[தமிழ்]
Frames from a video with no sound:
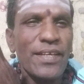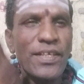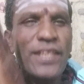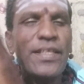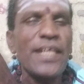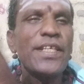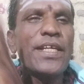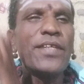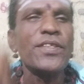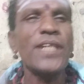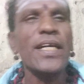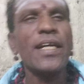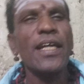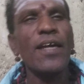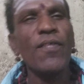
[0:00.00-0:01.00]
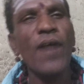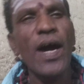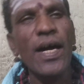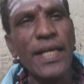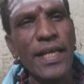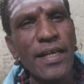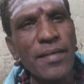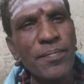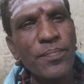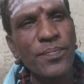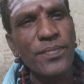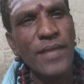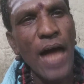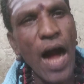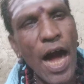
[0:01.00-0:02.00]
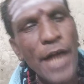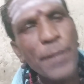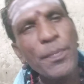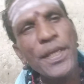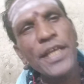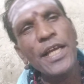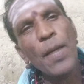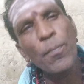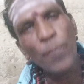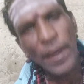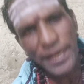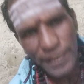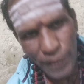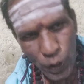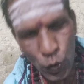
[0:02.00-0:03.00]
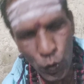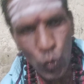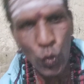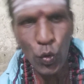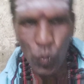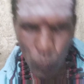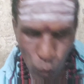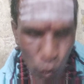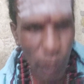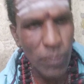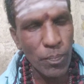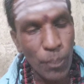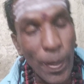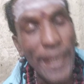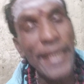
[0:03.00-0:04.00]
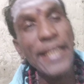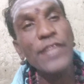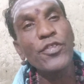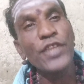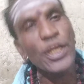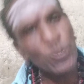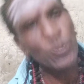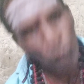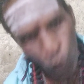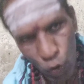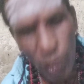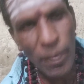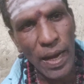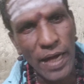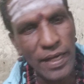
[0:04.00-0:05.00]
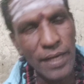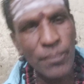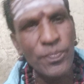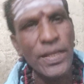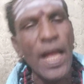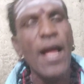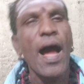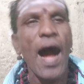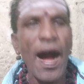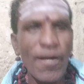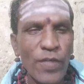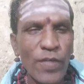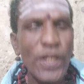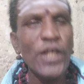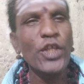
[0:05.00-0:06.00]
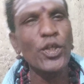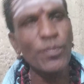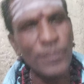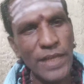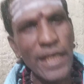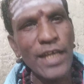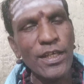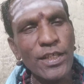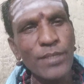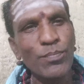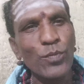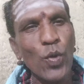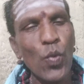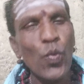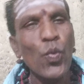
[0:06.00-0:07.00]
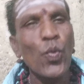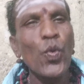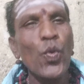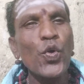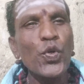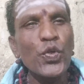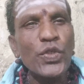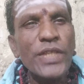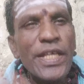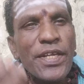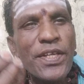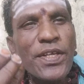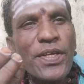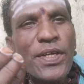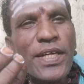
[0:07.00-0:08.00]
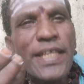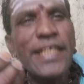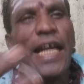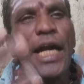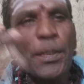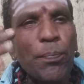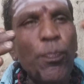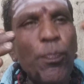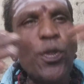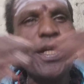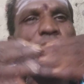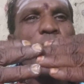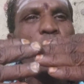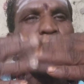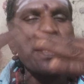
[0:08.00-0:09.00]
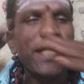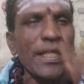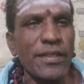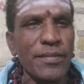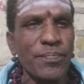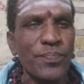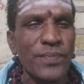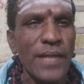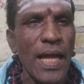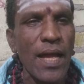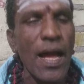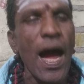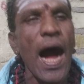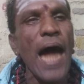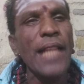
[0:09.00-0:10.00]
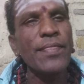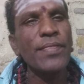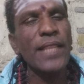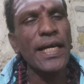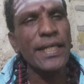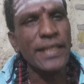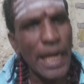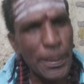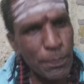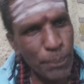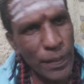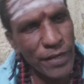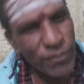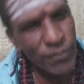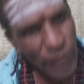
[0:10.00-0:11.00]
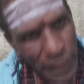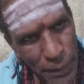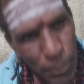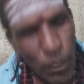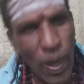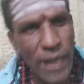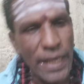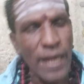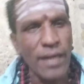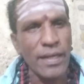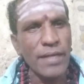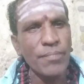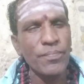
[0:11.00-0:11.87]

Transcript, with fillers: இந்த இருசக்கர வாகன ஆன்மீக பயணக்குழு மூலம் பயணத்தின் மூலமாக அவருக்கும் எனக்கும் ஒரு சிறு நட்பு ஏற்பட்டது அந்த நட்பின் வெளிப்பாடாக